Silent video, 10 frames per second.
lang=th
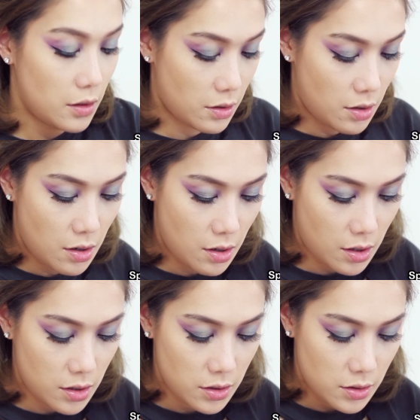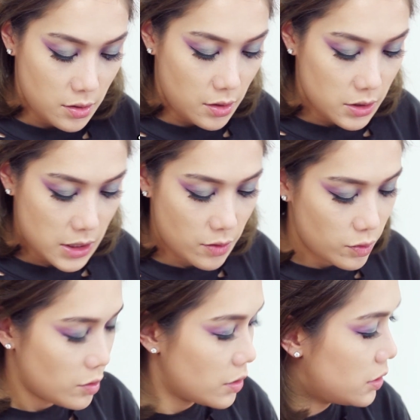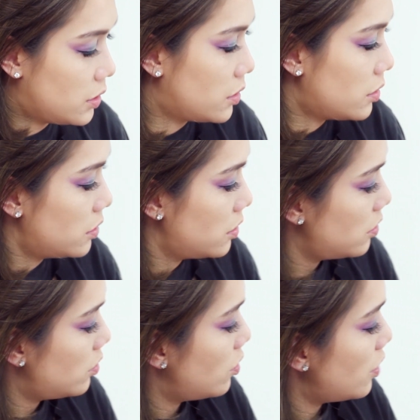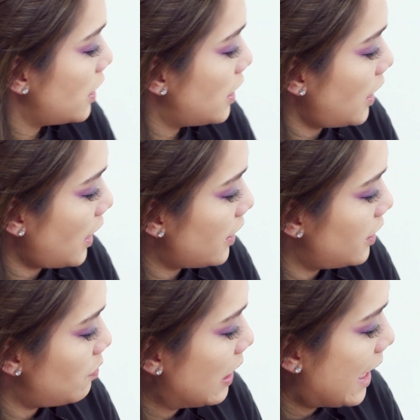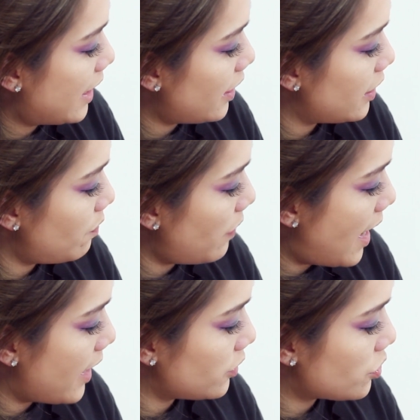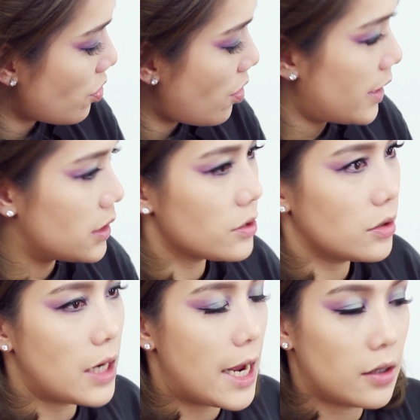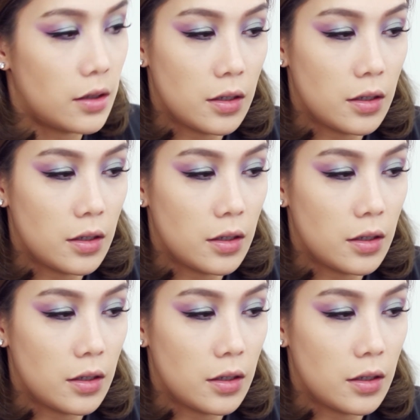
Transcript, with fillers: แล้วก็ใช้คุณคนอื่น คุณคนนี้นะคะ Dim Light อันนี้แปรง Troy Serat